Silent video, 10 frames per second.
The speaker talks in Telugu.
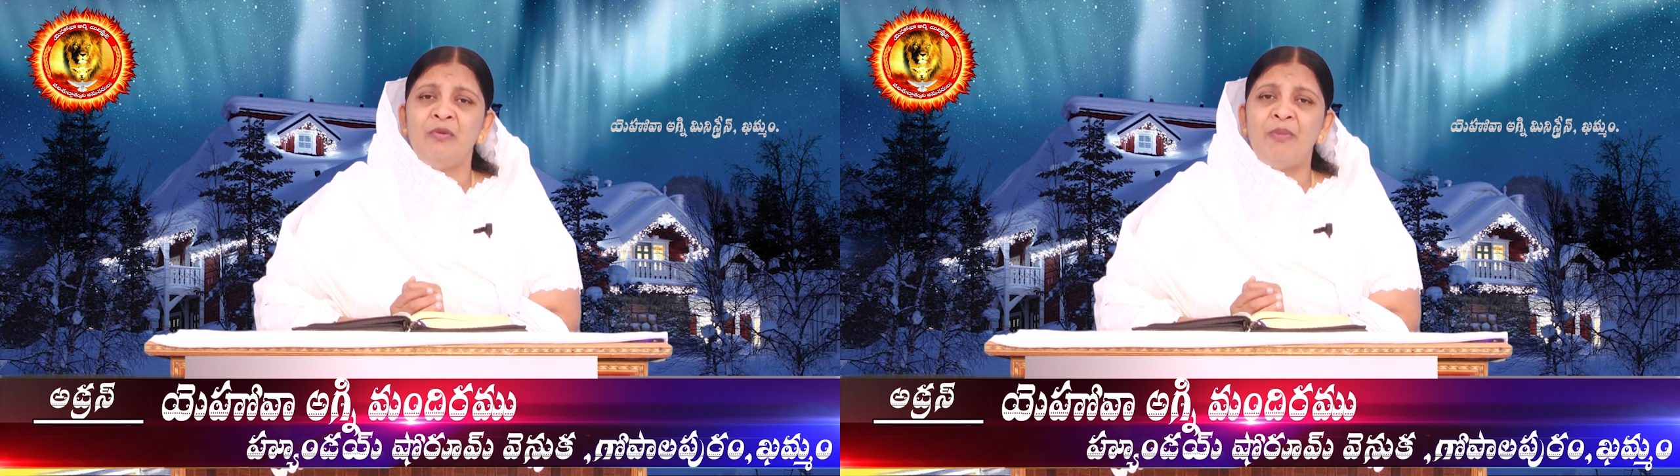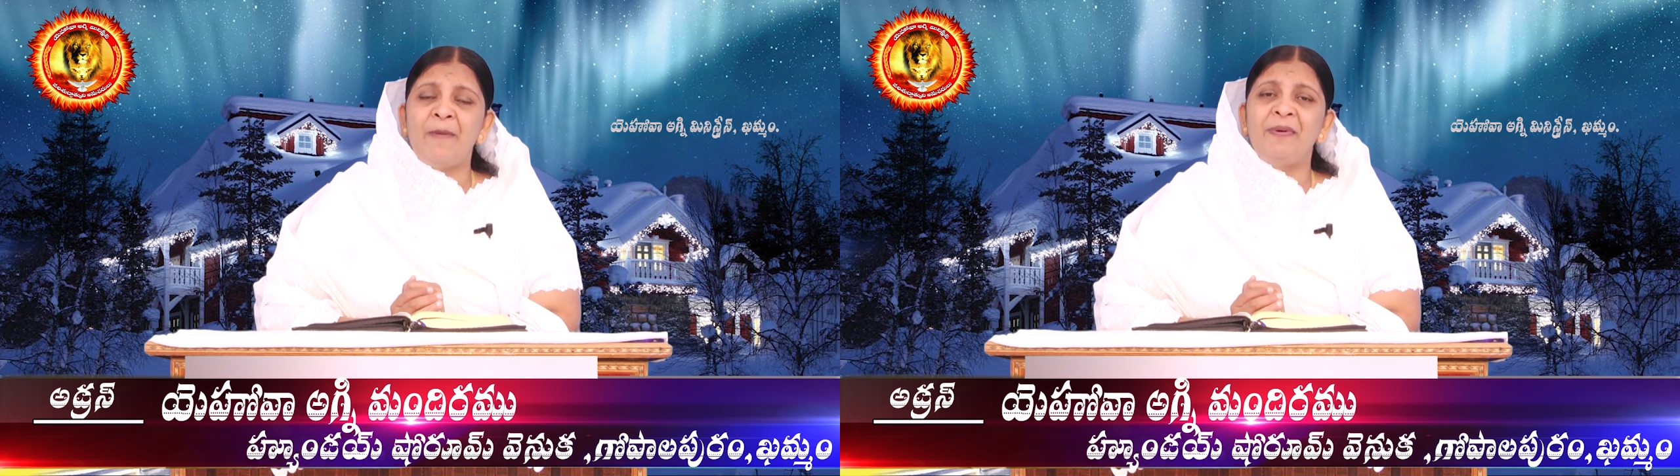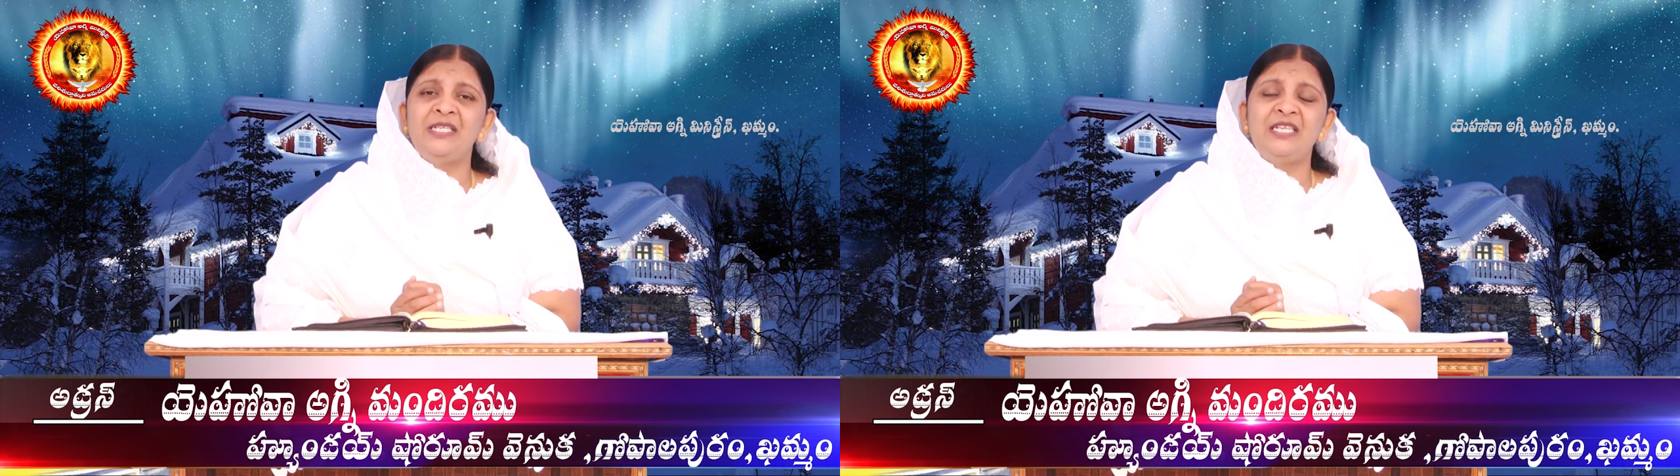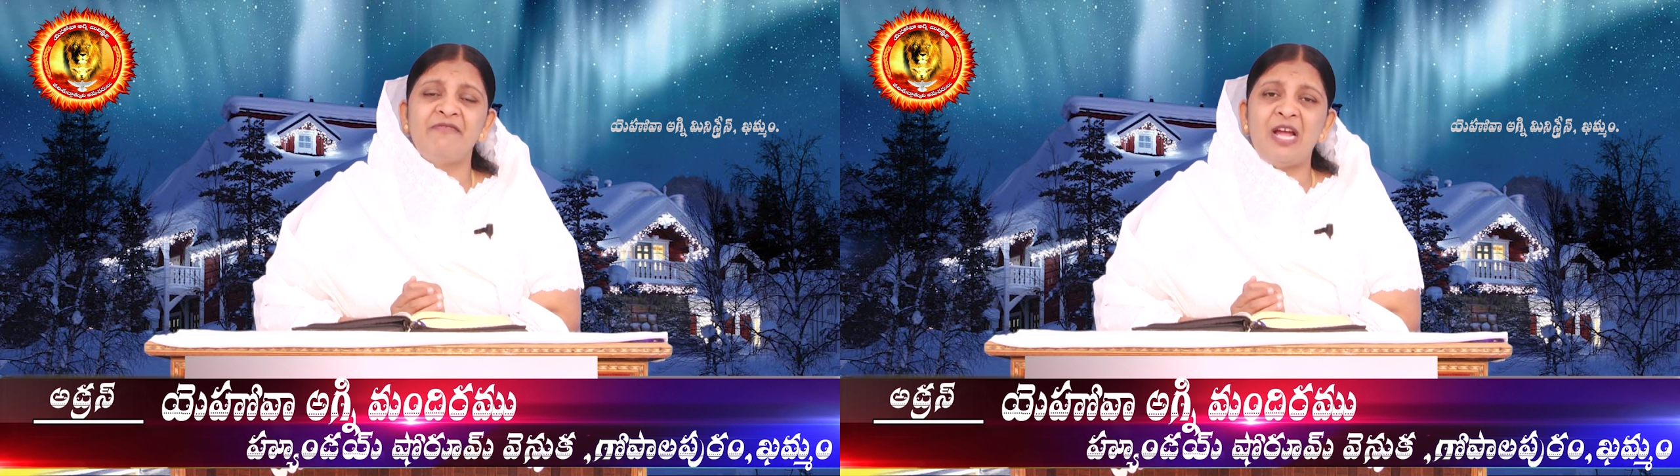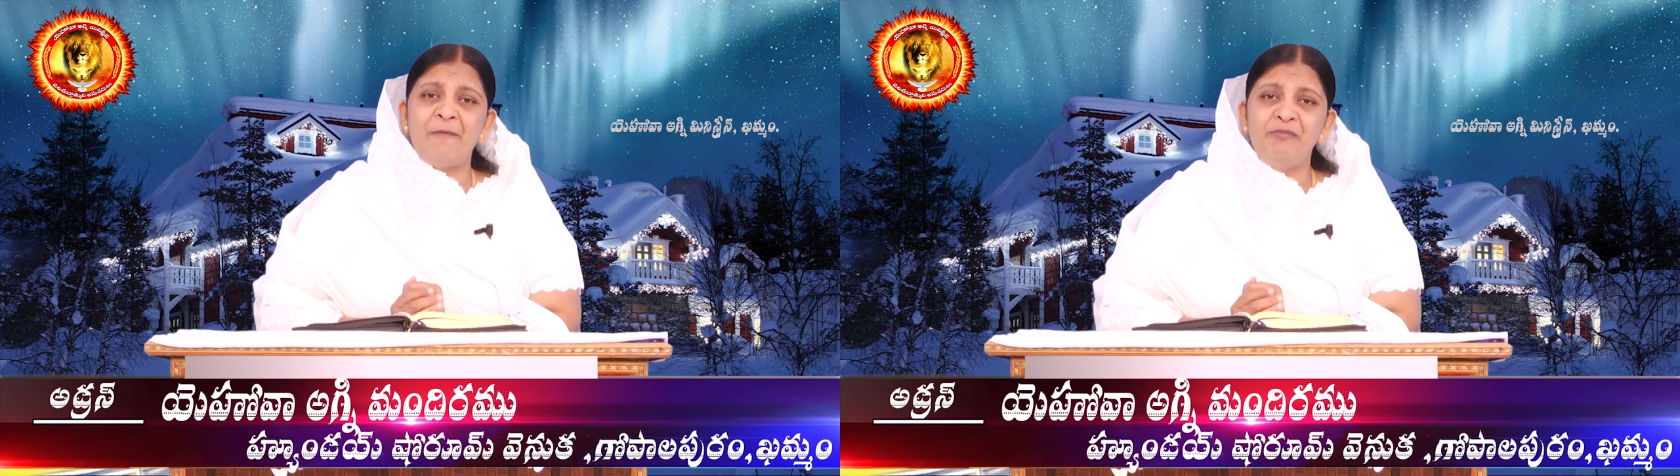
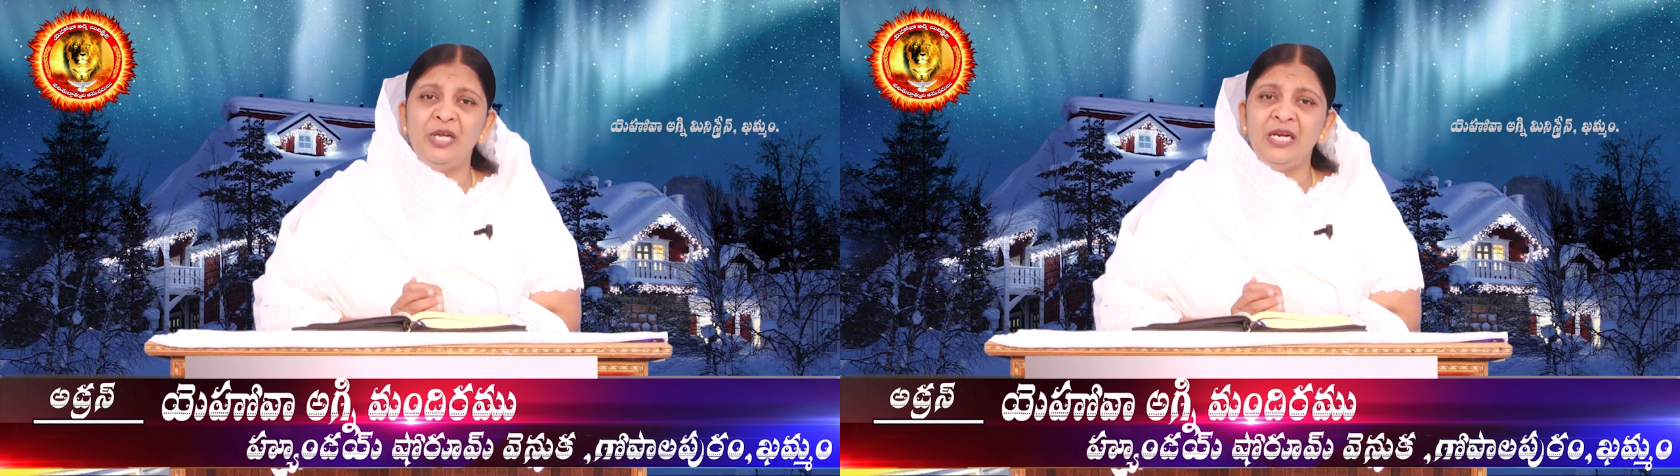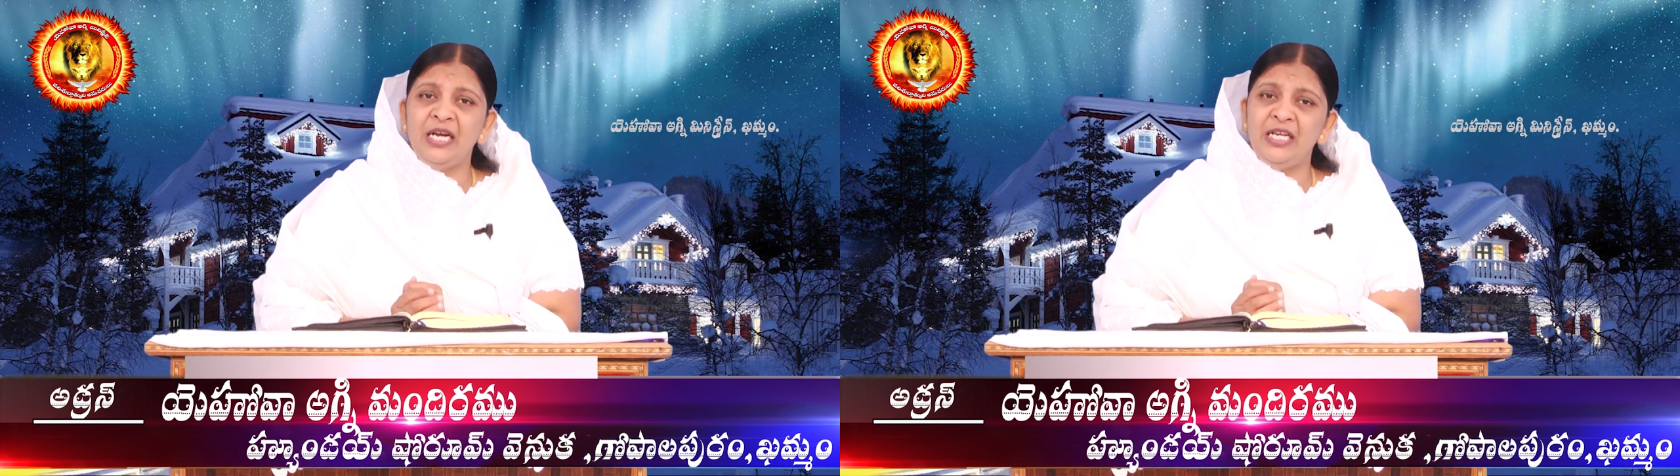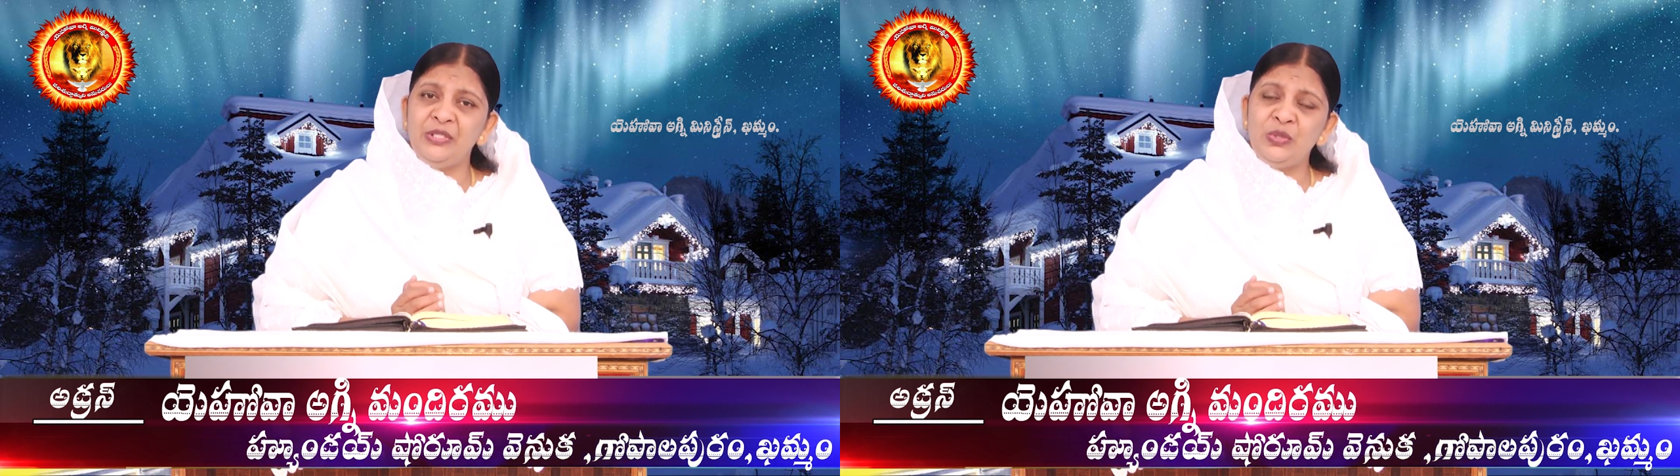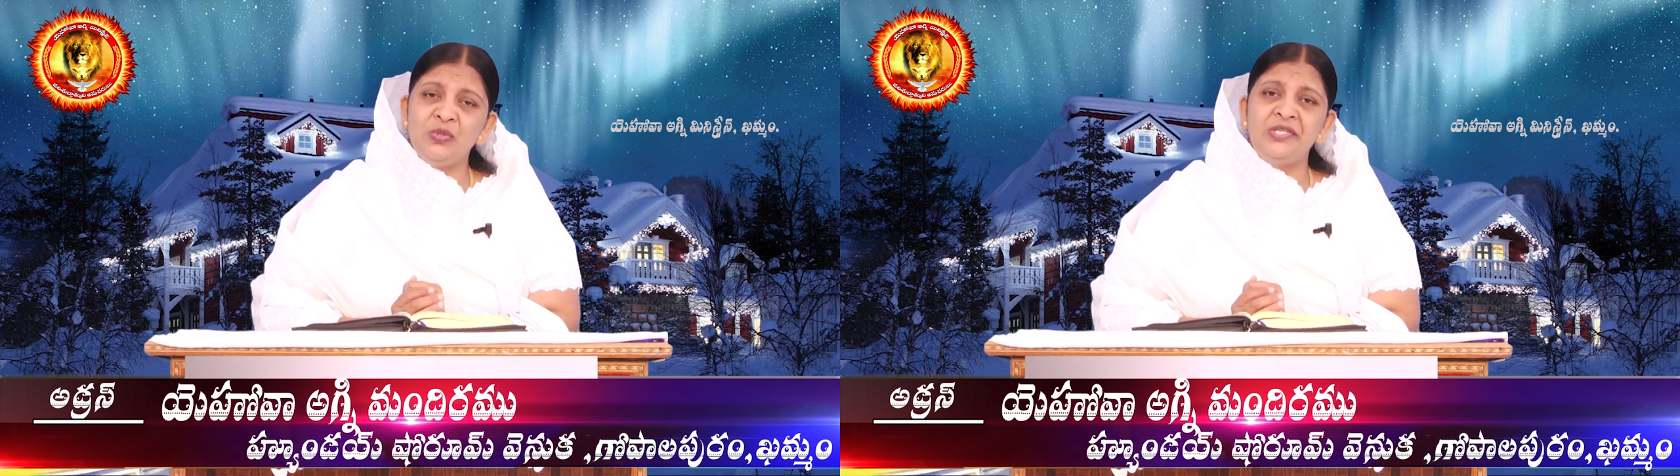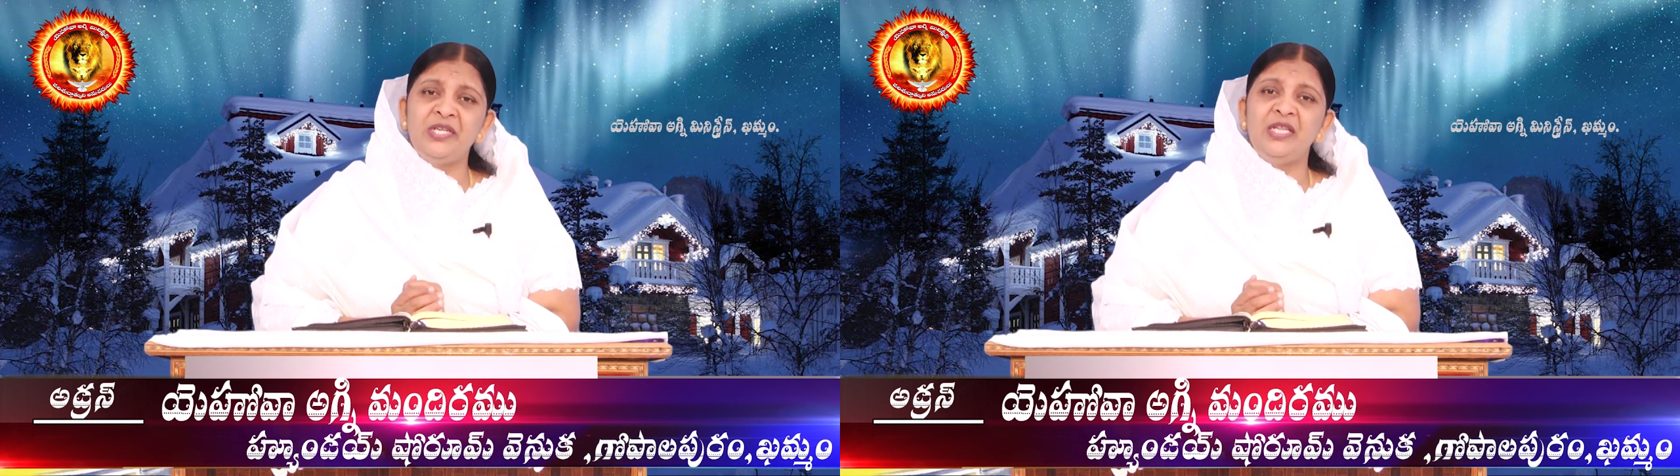ప్రపంచవ్యాప్తంగా నేను
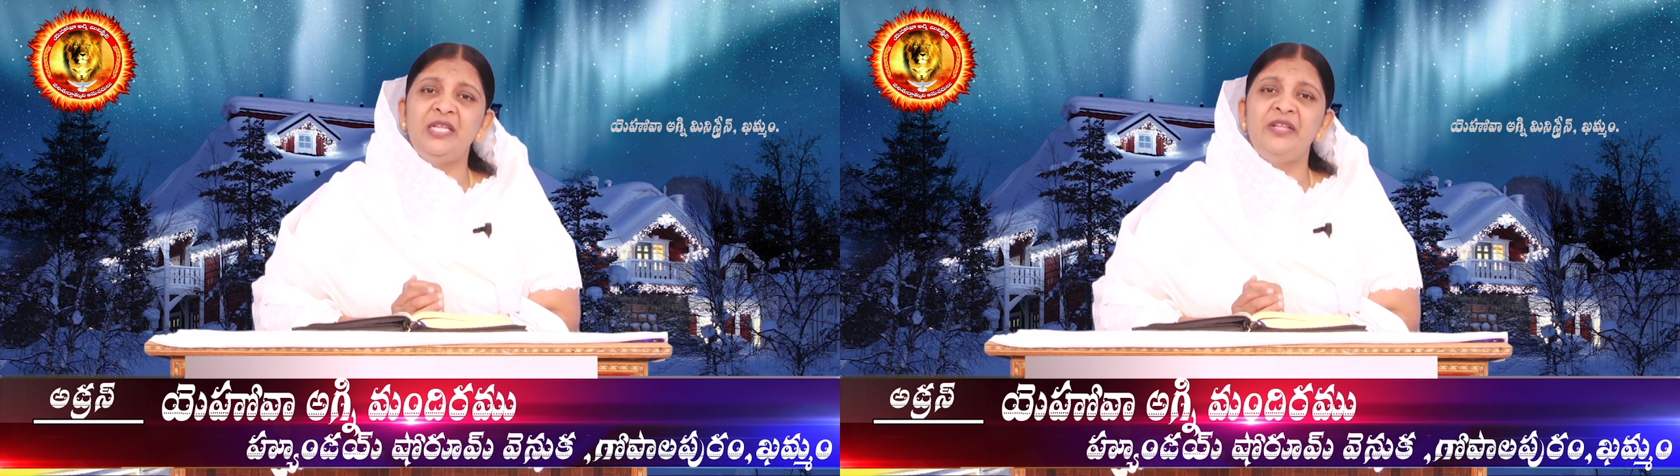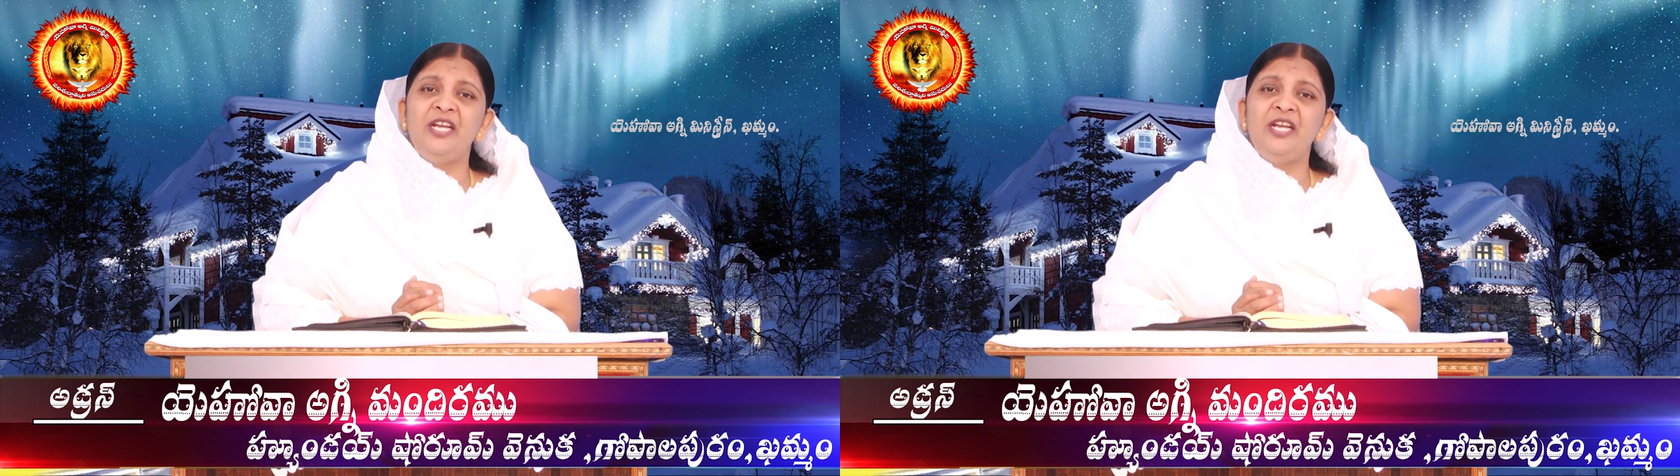చూసినది